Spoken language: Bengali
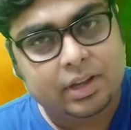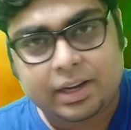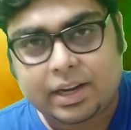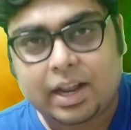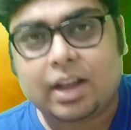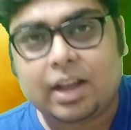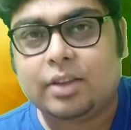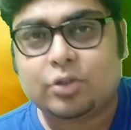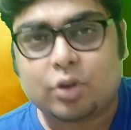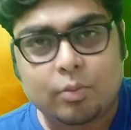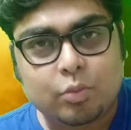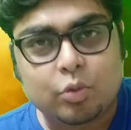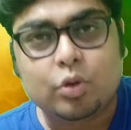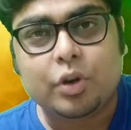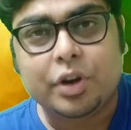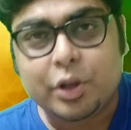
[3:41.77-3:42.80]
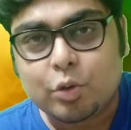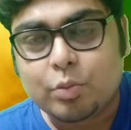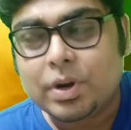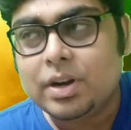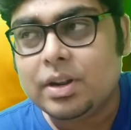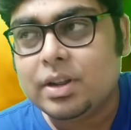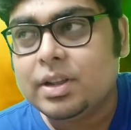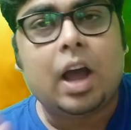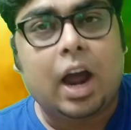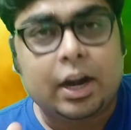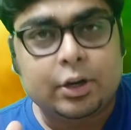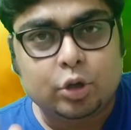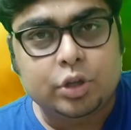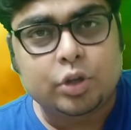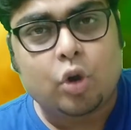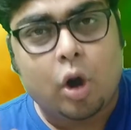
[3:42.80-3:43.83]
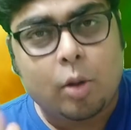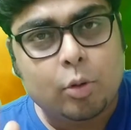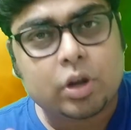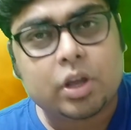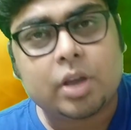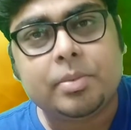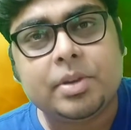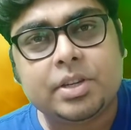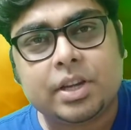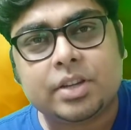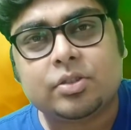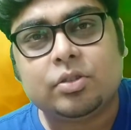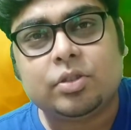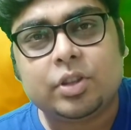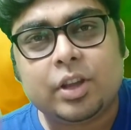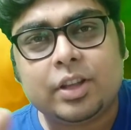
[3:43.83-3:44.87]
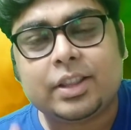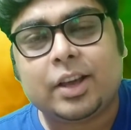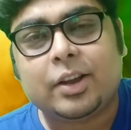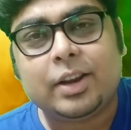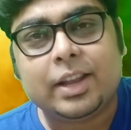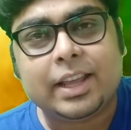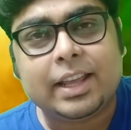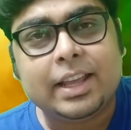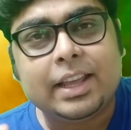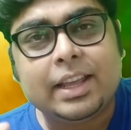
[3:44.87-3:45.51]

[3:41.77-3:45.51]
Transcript: এটা সম্পূর্ণ রিউমার আর যদি খবরকে বিশ্বাস করতে হয় তাহলে